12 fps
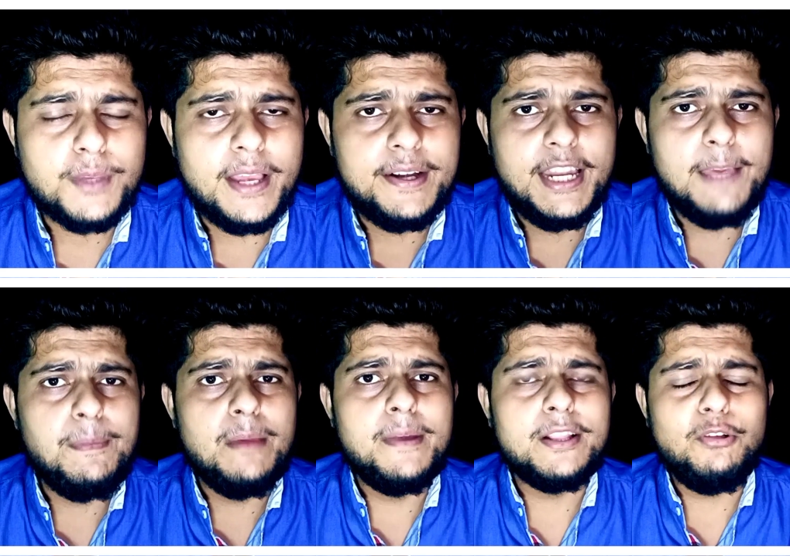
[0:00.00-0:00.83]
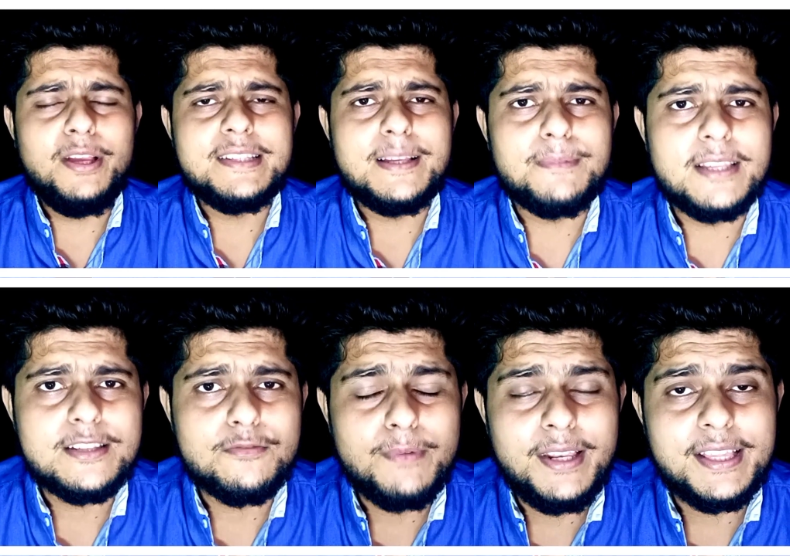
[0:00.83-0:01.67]
के डी में तो ये सब
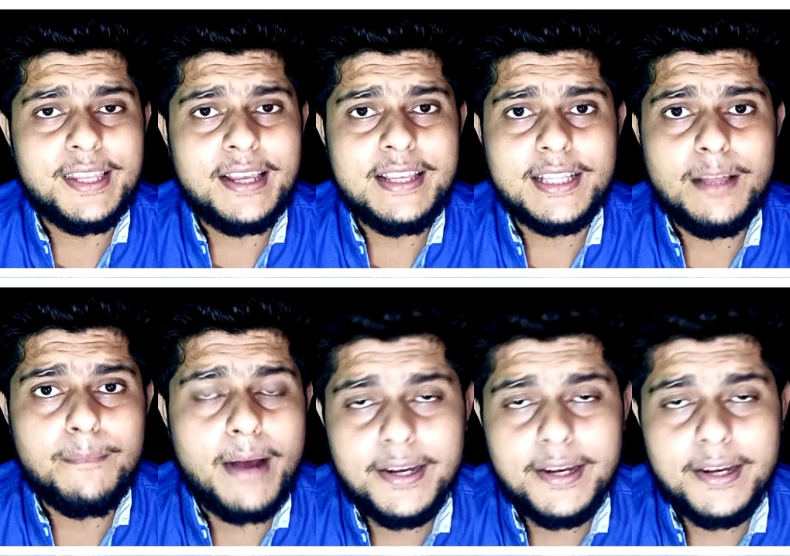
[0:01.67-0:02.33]
तस्वीर इतना ज़्यादा